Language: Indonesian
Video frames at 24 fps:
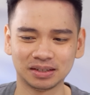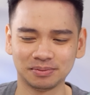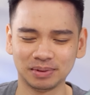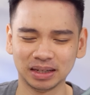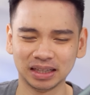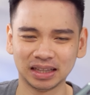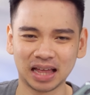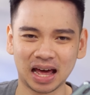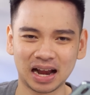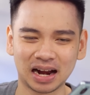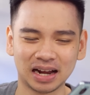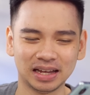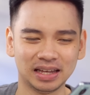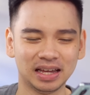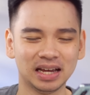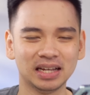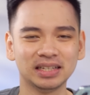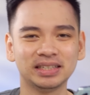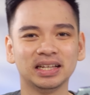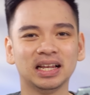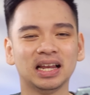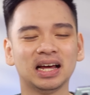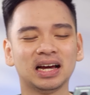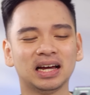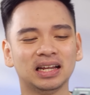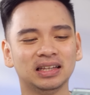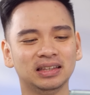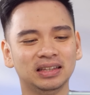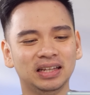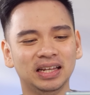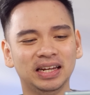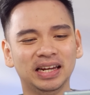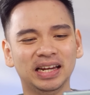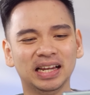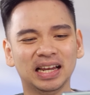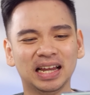sementaranya silahkan
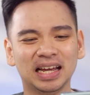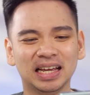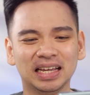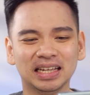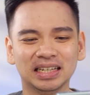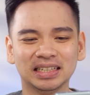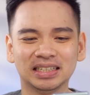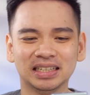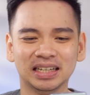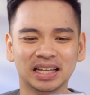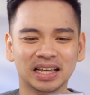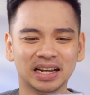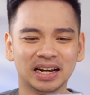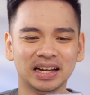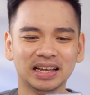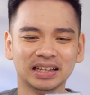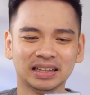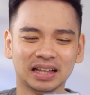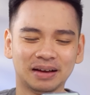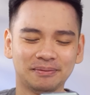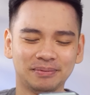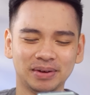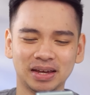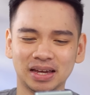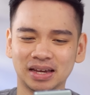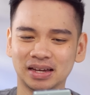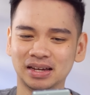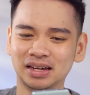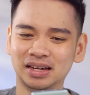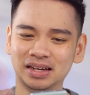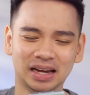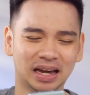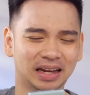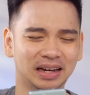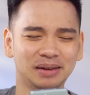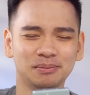dinilai sendiri tapi
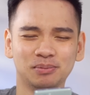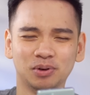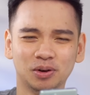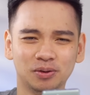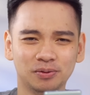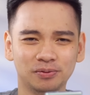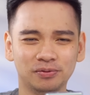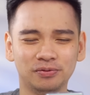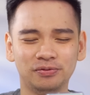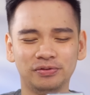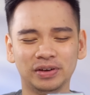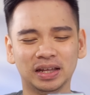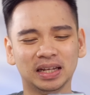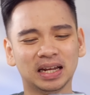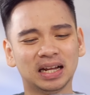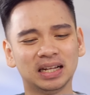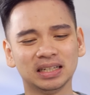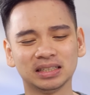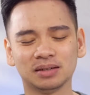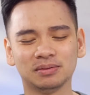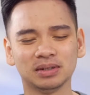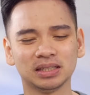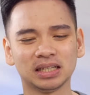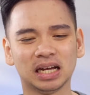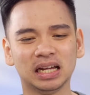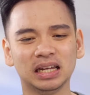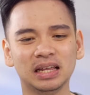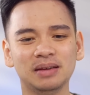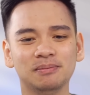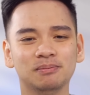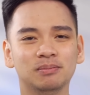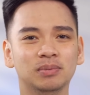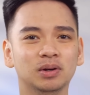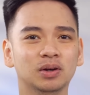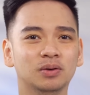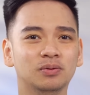ya ini belum final sama
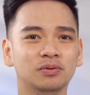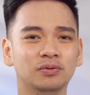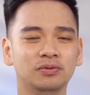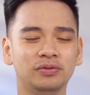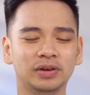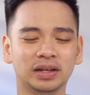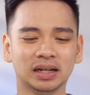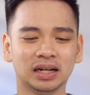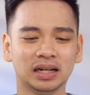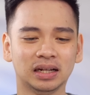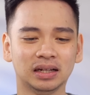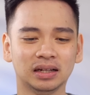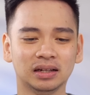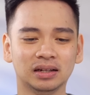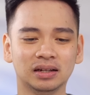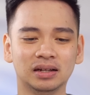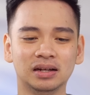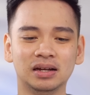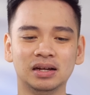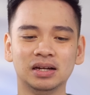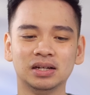sekali belum final